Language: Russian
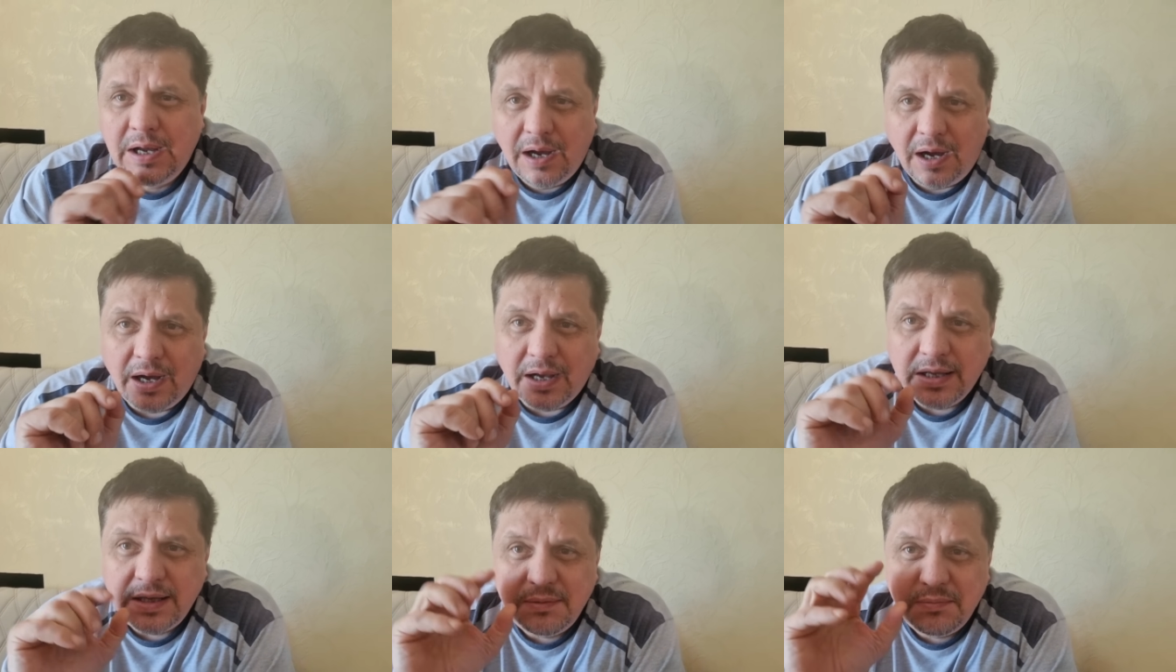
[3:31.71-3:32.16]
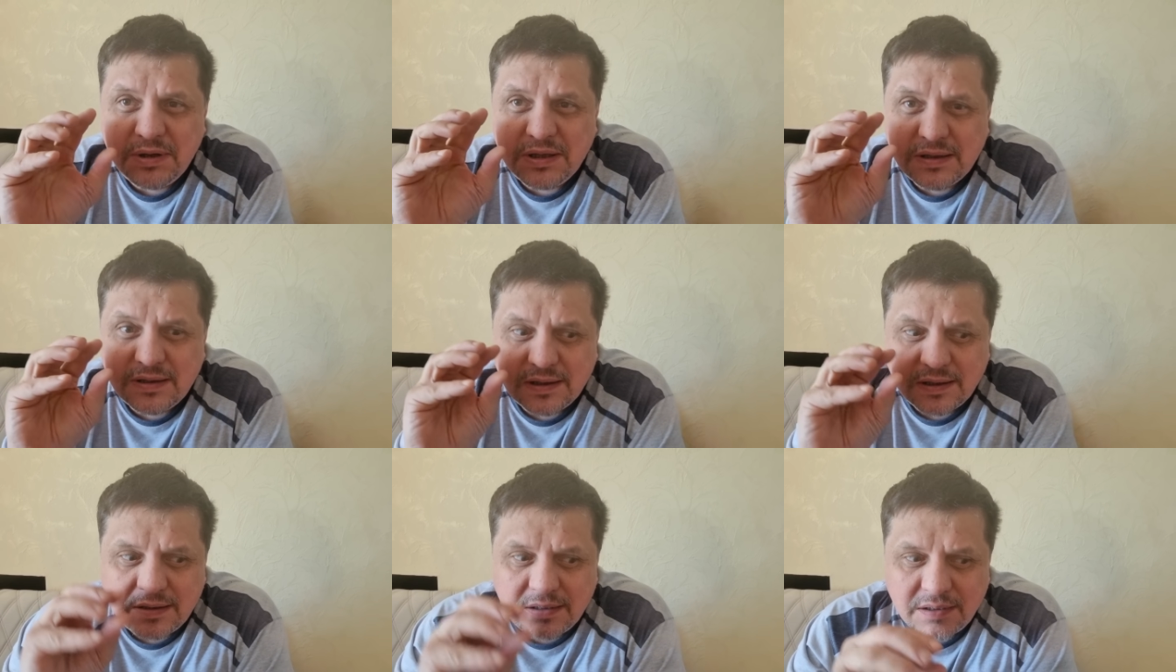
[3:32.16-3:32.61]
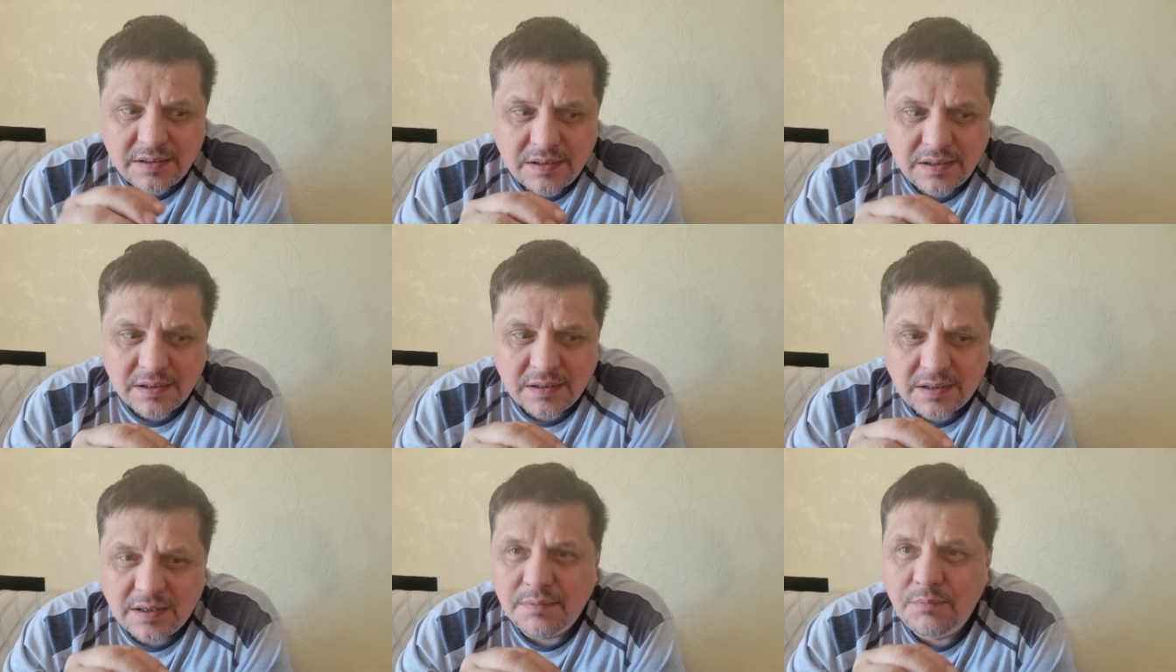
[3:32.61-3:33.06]
а именно
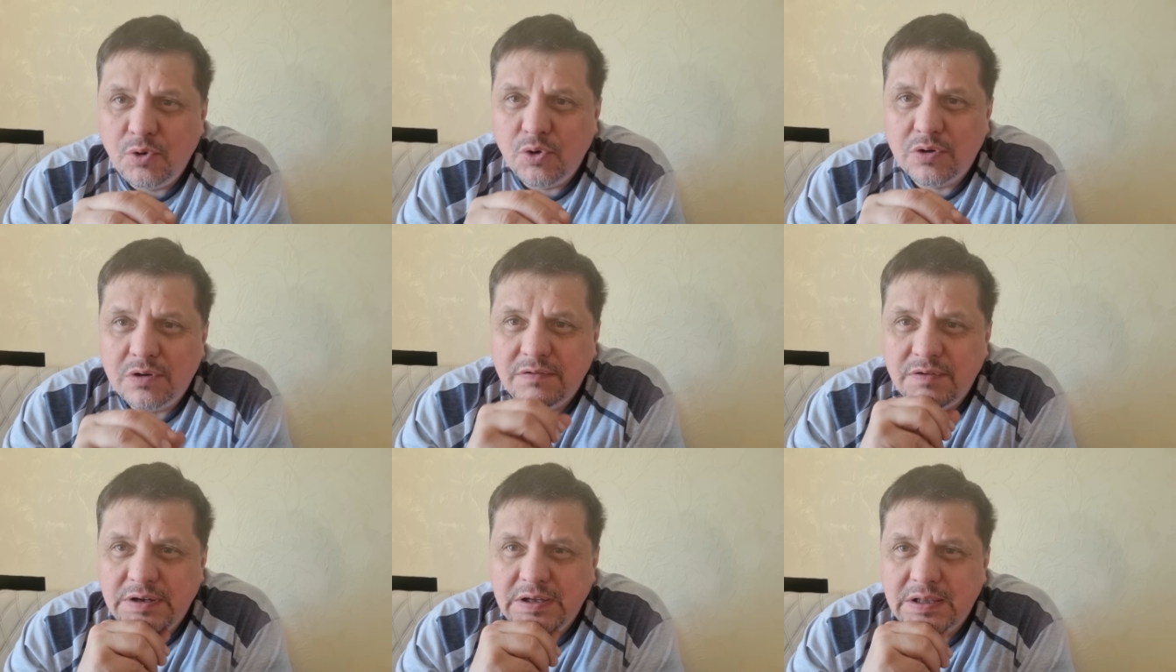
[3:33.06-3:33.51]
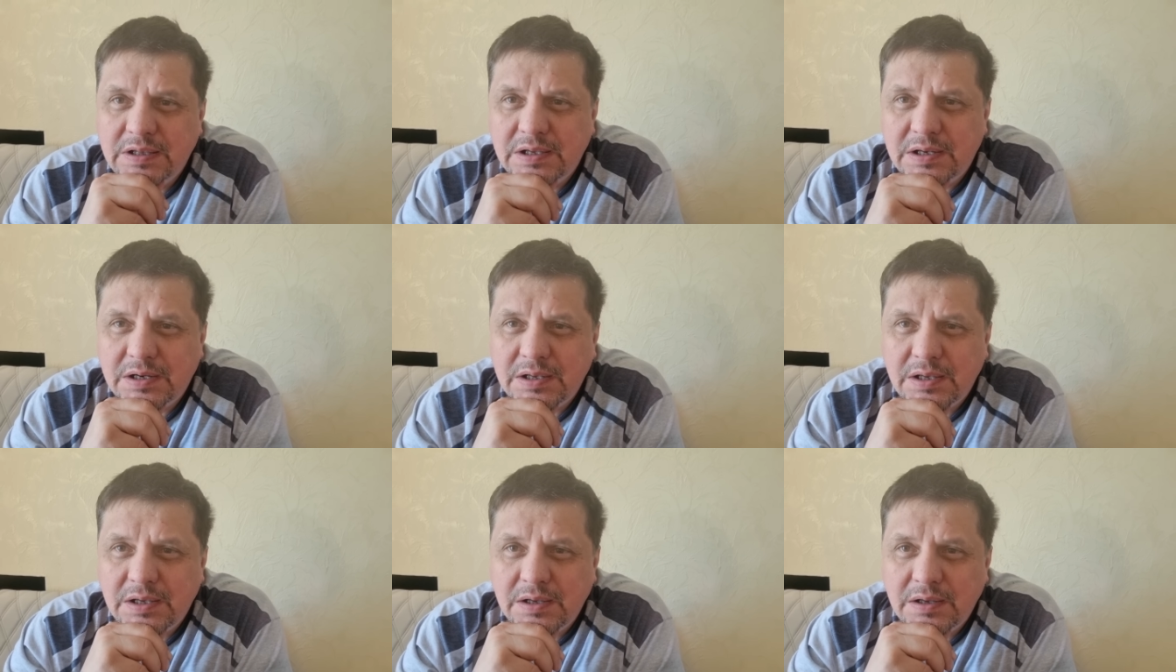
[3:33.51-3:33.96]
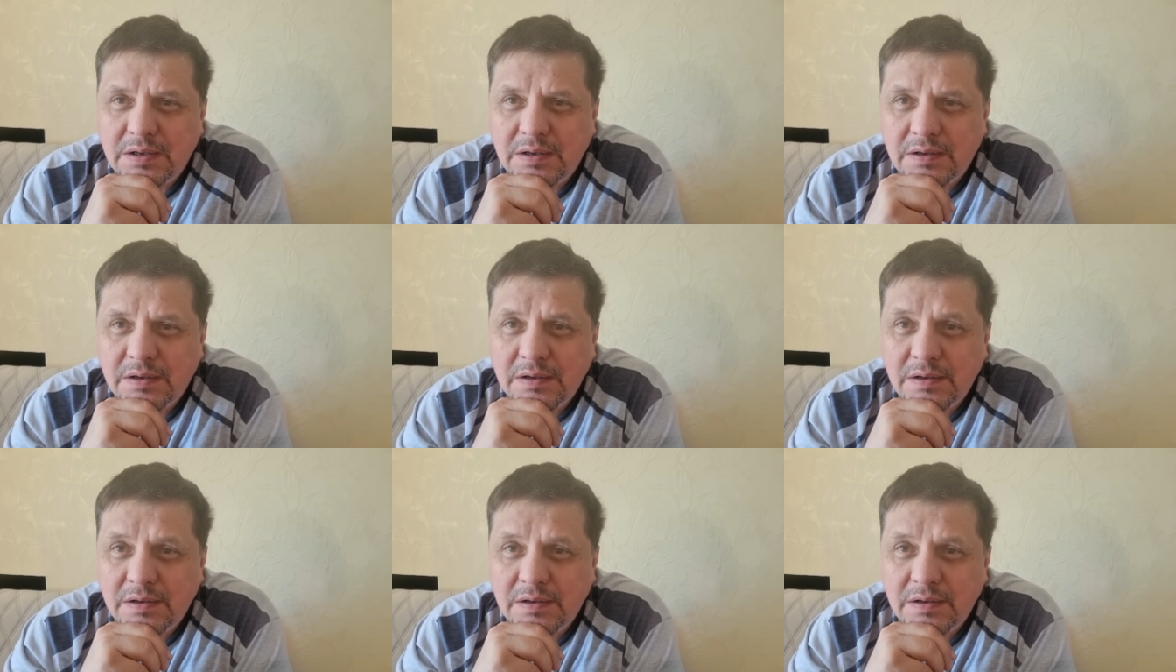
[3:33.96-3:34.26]
к мертвой энергии.